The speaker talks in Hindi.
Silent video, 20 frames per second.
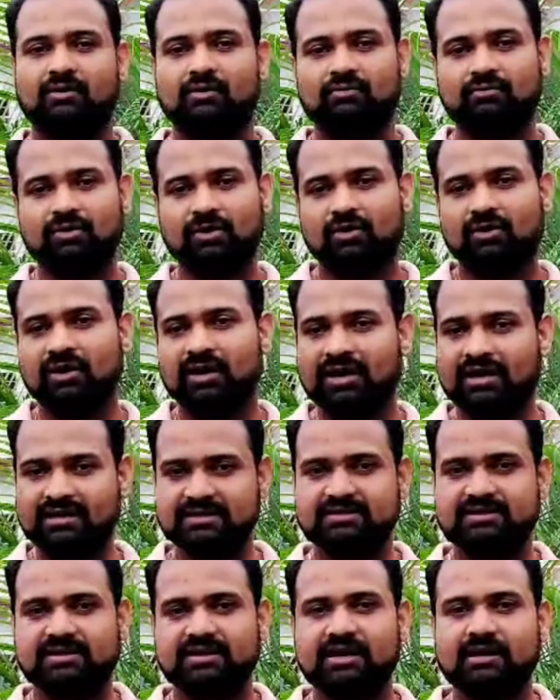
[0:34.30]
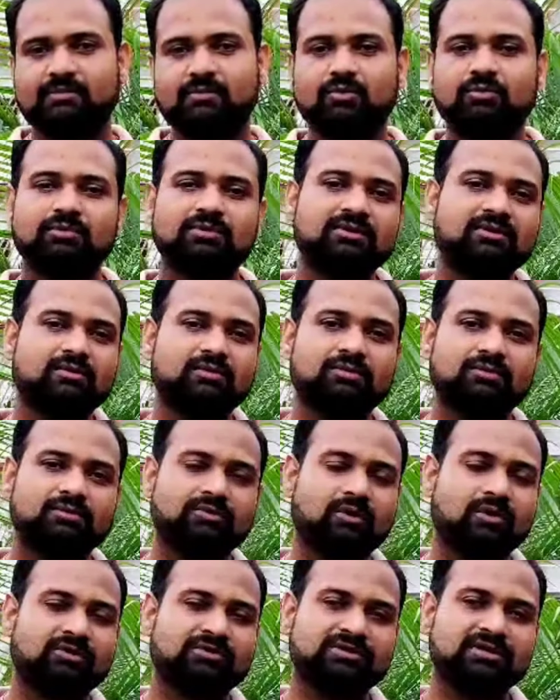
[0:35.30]
ओवरऑल हर जगह आपको ये
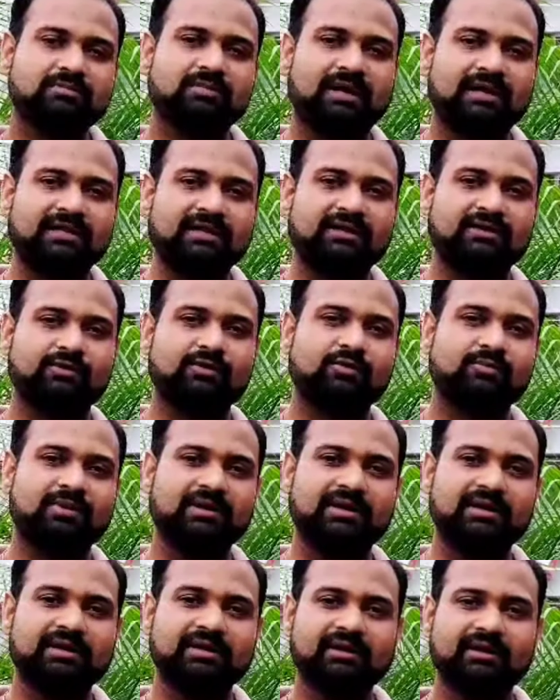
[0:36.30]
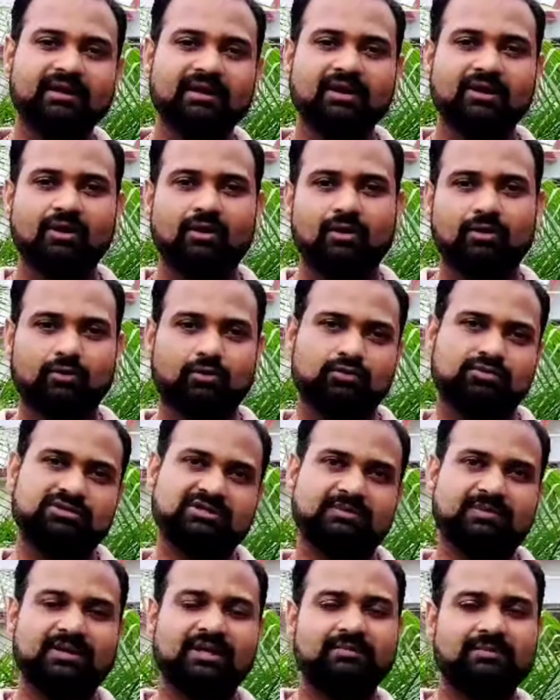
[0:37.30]
डॉग्स के बाल देखने को मिलेंगे और कुछ
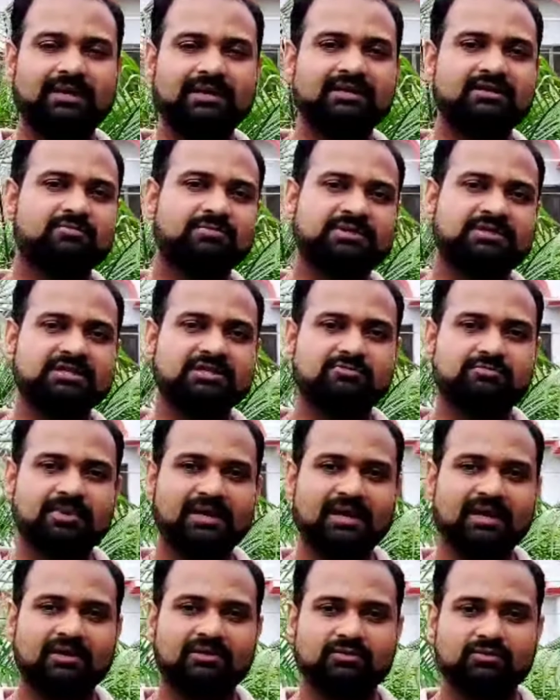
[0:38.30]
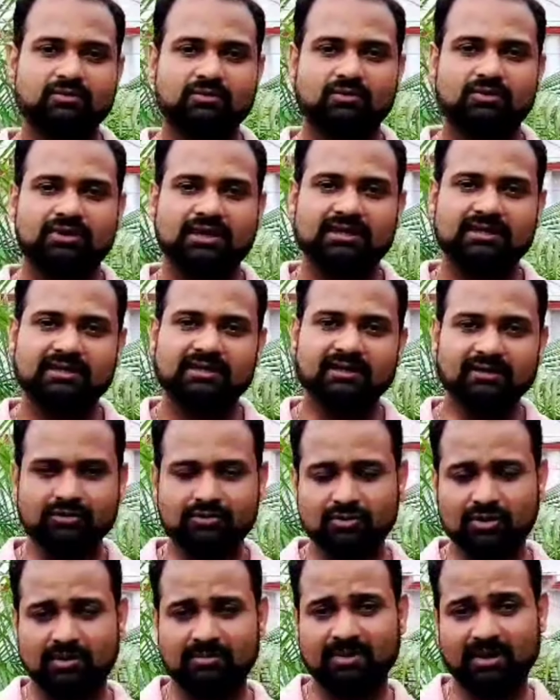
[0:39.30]
समय के बाद इसमें से स्मेल आना शुरू हो जाती है
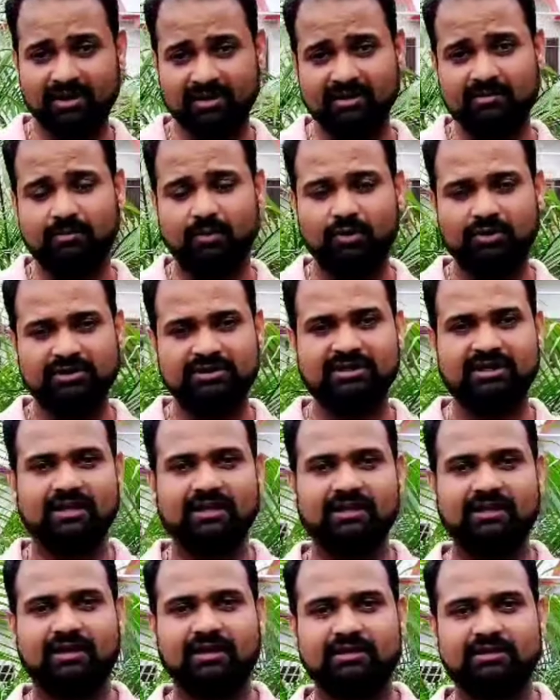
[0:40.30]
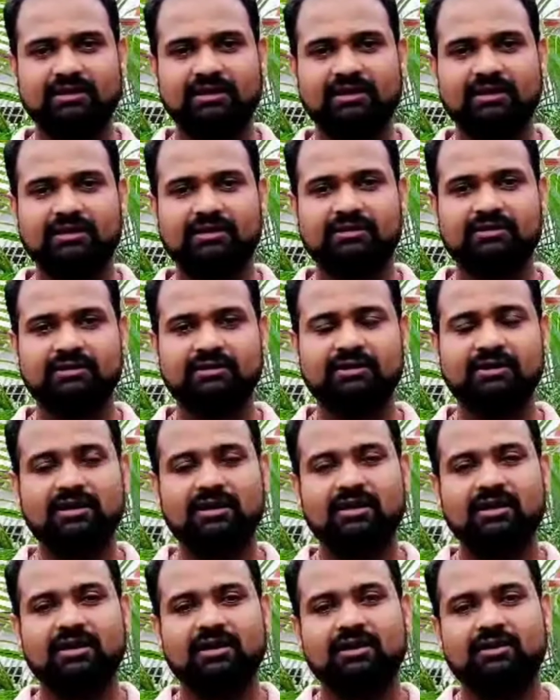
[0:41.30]
जो हमारे लिए बहुत ही ज़्यादा दिक्कत खड़ी करती है
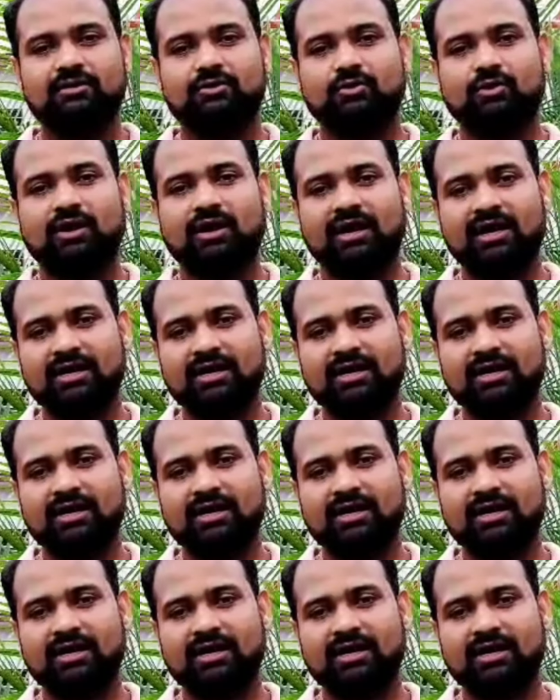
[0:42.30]
तो